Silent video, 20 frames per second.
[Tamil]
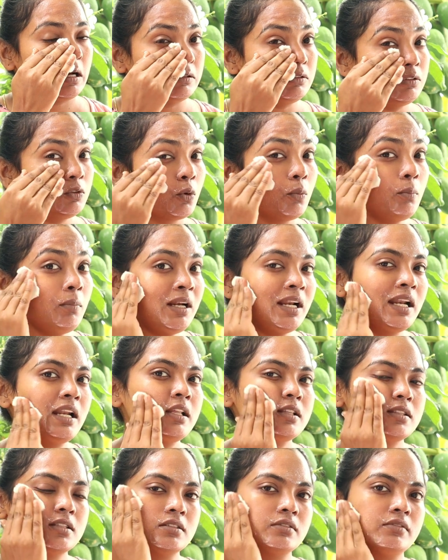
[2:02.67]
அது ரொம்ப
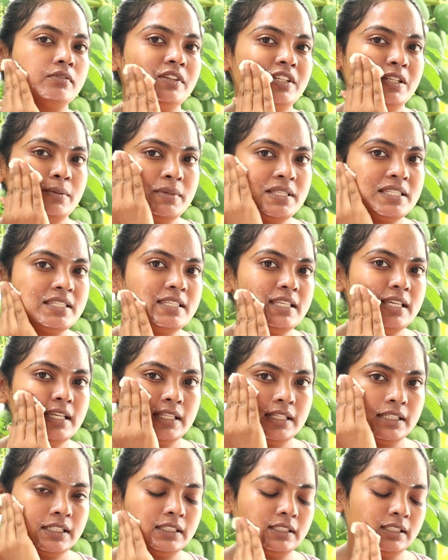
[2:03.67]
நல்லது விட்டமின் சி
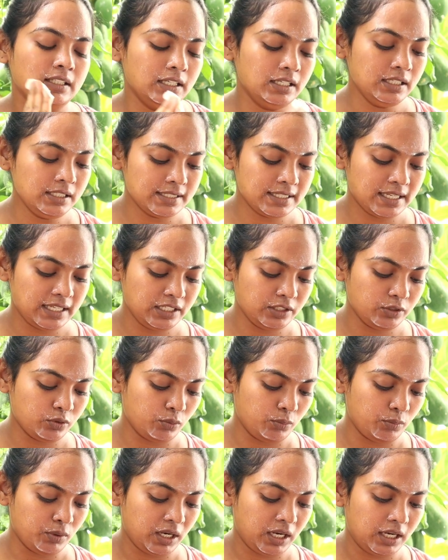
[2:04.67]
இருக்கு அதில்
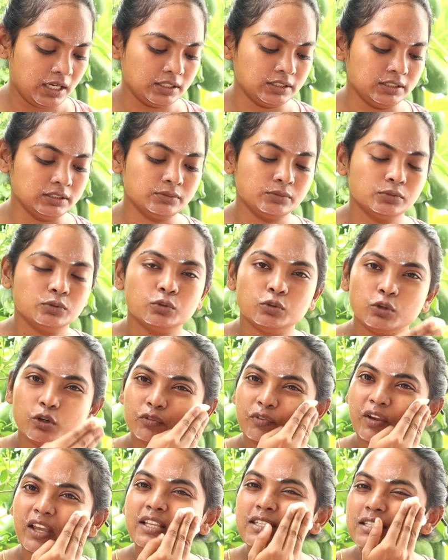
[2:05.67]
ஸ்கின்னுக்கு ரொம்ப நல்லது
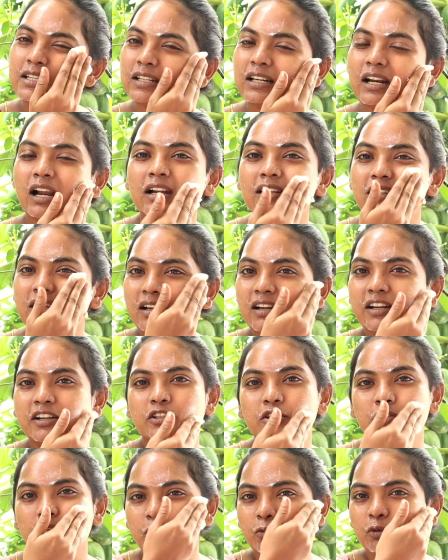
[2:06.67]
உன்னோட ஃபேஸில் இருக்கிற அழுக்கெல்லாம்
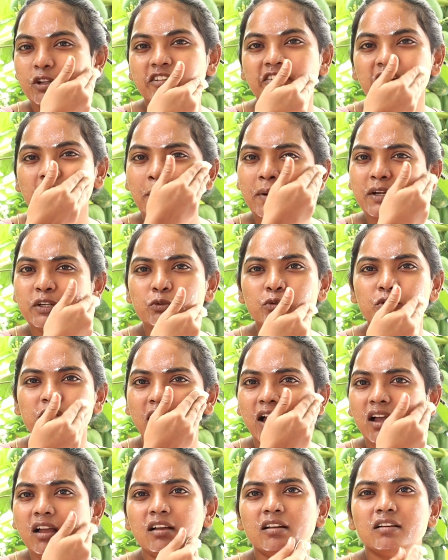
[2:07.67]
எடுத்துகிட்டு வரும் உனக்கு வேணா பண்ணி
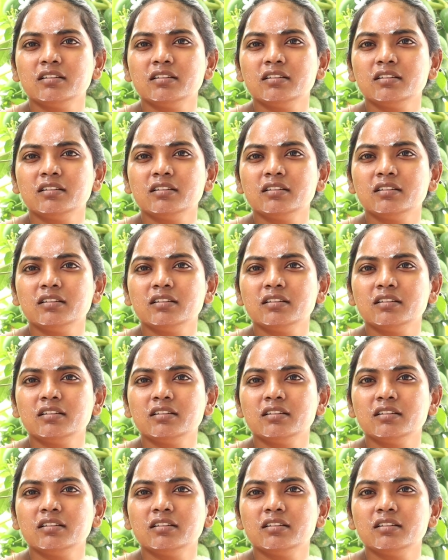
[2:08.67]
விட்டா